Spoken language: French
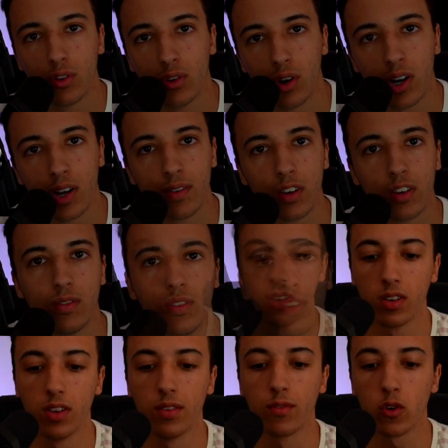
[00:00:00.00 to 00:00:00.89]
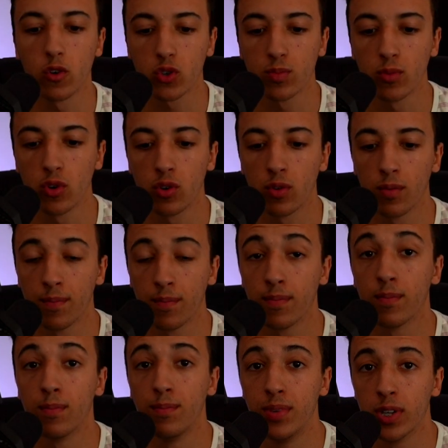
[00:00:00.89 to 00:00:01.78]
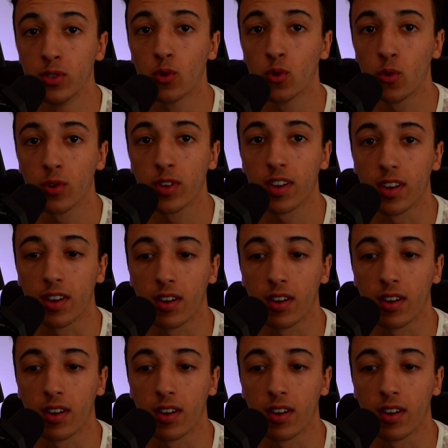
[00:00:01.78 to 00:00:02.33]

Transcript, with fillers: dans la vraie vie. Et franchement, bien au contraire.